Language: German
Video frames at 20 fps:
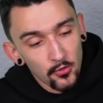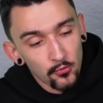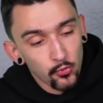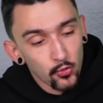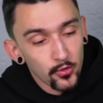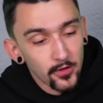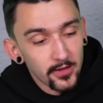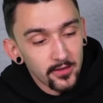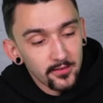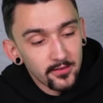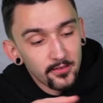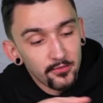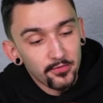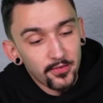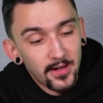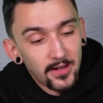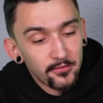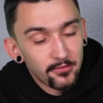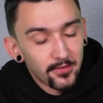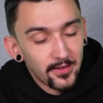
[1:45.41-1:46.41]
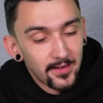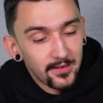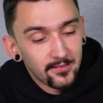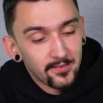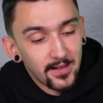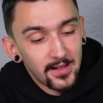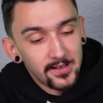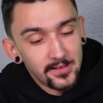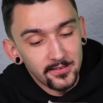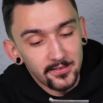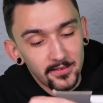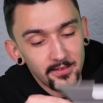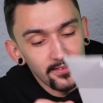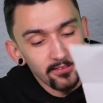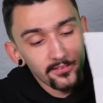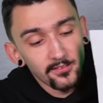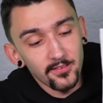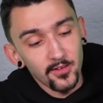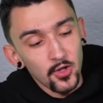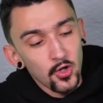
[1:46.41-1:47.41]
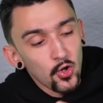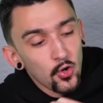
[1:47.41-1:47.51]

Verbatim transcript: wo denn die Pfeife enthalten ist.